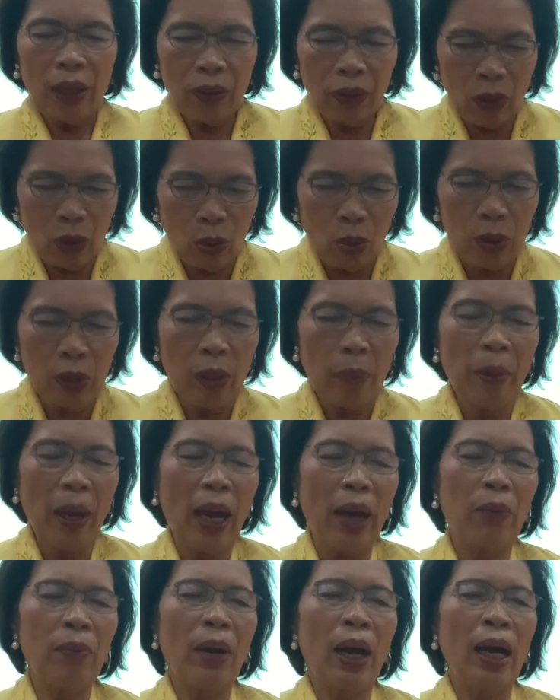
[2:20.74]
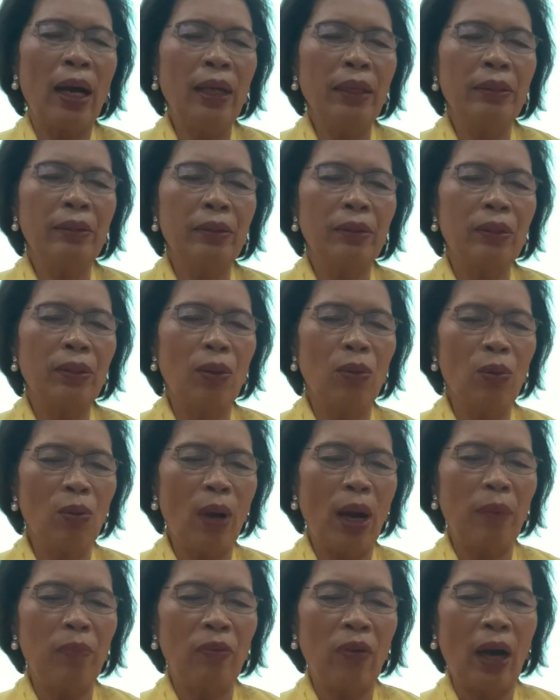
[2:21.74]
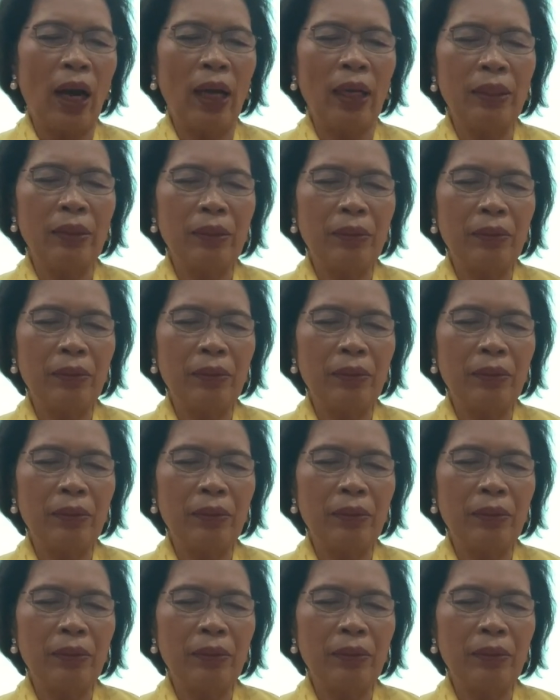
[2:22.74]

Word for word: ดูสภาวะของความว่าง